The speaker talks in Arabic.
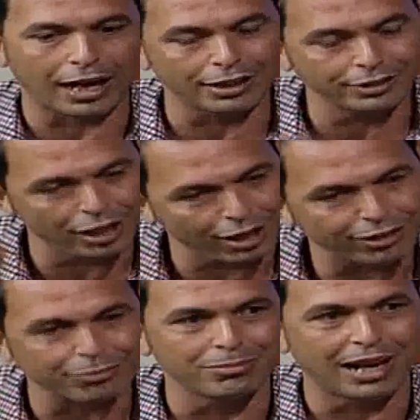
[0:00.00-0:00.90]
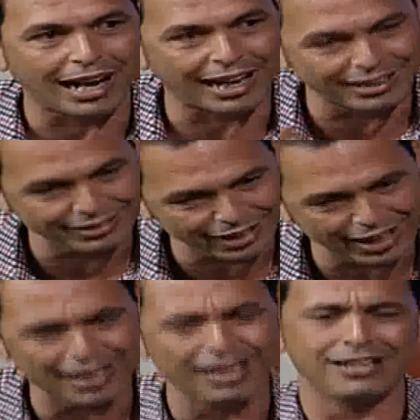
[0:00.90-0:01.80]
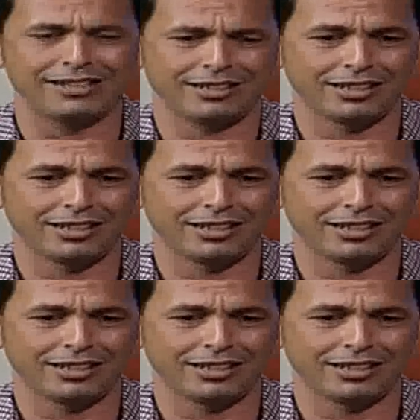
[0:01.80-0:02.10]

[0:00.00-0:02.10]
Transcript: هيغمى عليه